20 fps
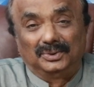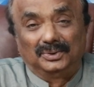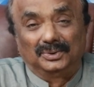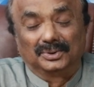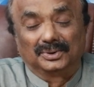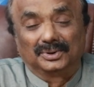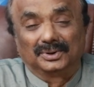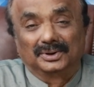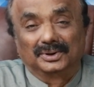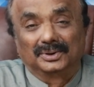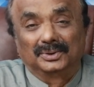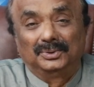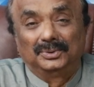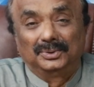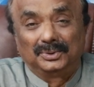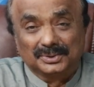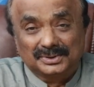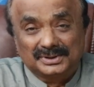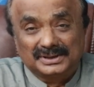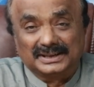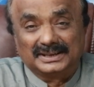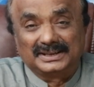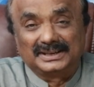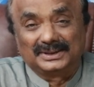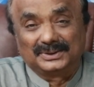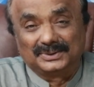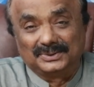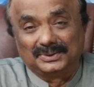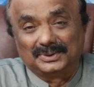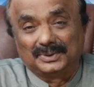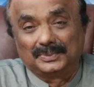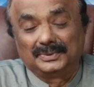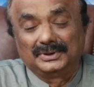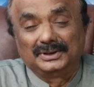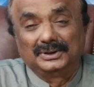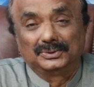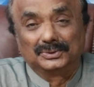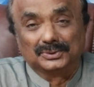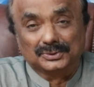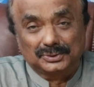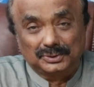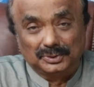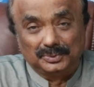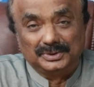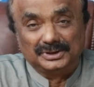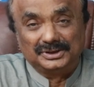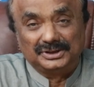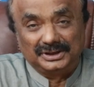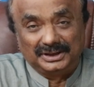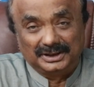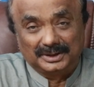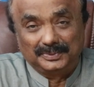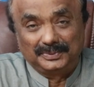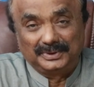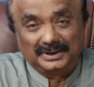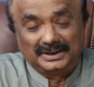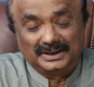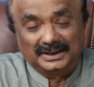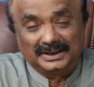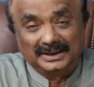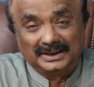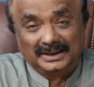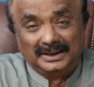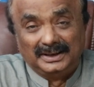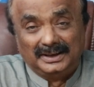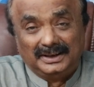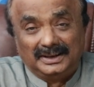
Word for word: और हो सके तो अपने दोस्तों में शेयर भी करें